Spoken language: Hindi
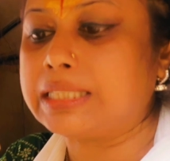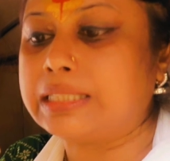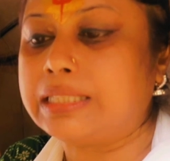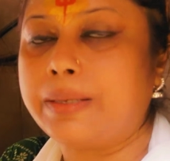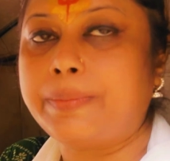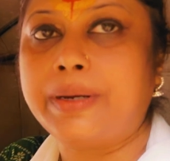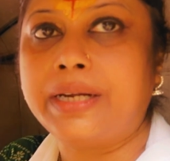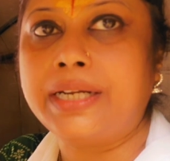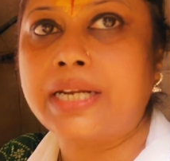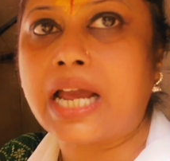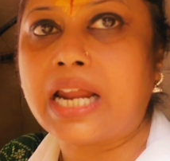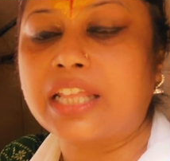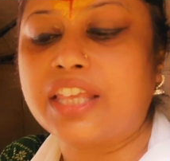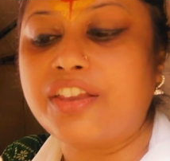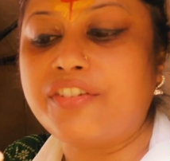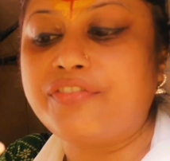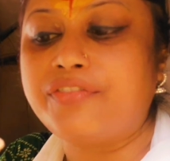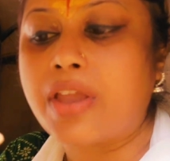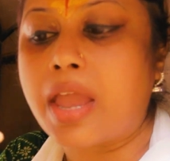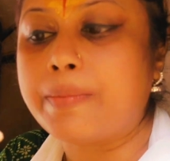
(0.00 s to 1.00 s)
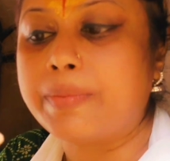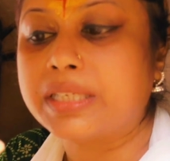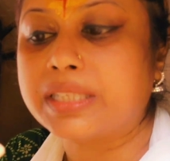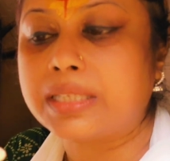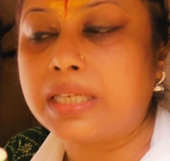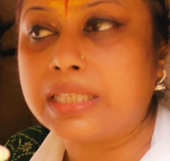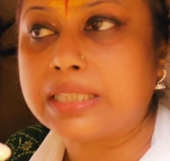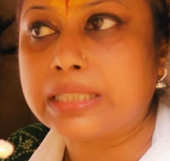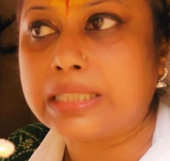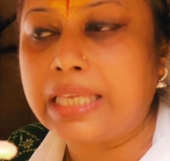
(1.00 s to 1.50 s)
लस्सी भंडार की फेमस
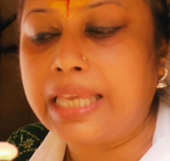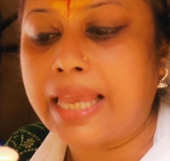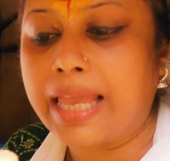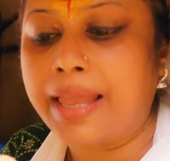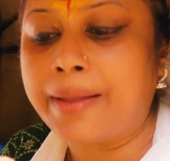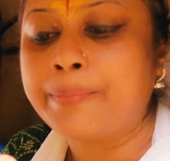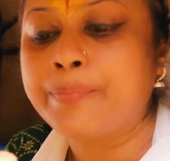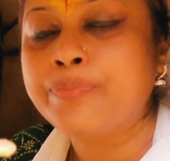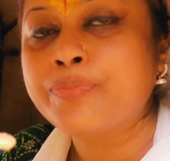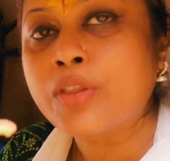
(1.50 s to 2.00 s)
लस्सी है